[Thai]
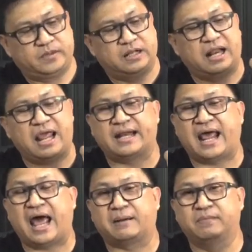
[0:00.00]
แร่
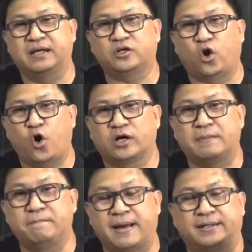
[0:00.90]
ธาตุเหมืองทอง
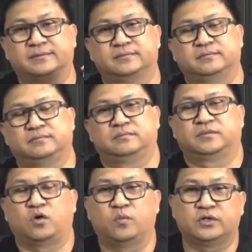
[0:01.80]
น้ำมัน
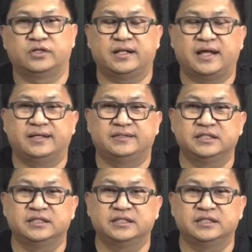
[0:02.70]
ของประเทศไทย